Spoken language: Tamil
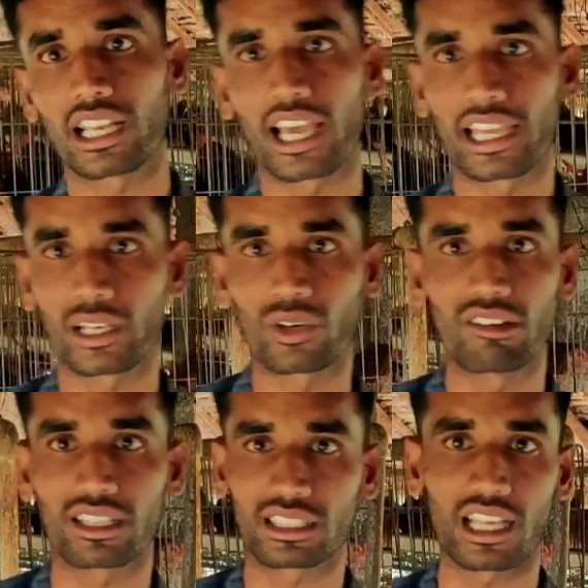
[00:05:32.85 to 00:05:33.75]
நான் ஆயிரம்
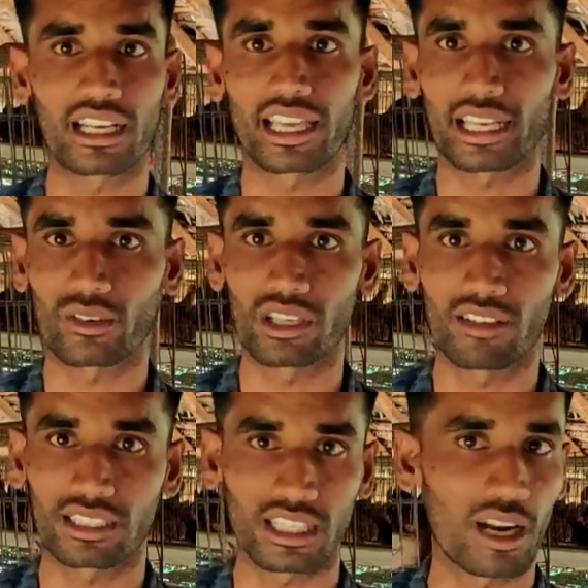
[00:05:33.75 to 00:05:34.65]
கோழி வளர்த்தலாம் ரெண்டாயிரம்
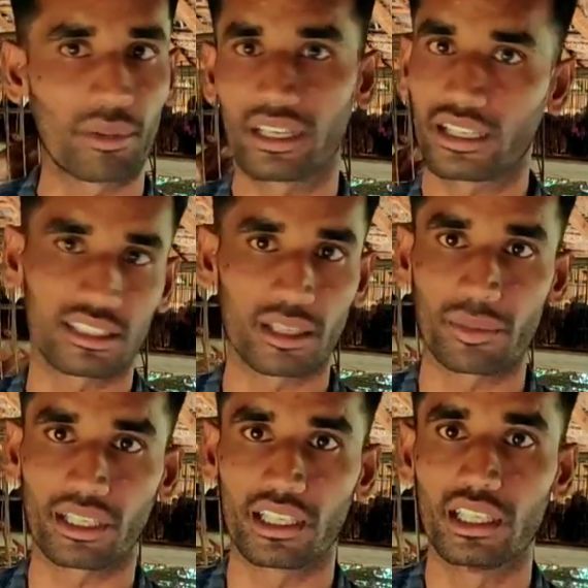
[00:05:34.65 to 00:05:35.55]
கோழி வளர்த்தலாம் அப்படின்றது
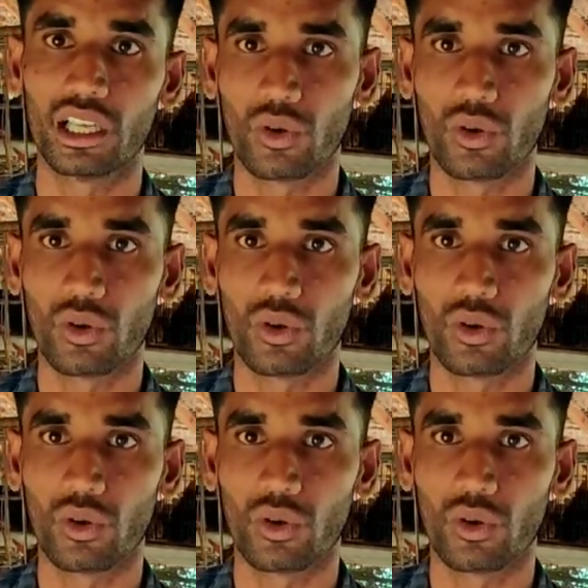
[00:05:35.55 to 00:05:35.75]
தப்புங்க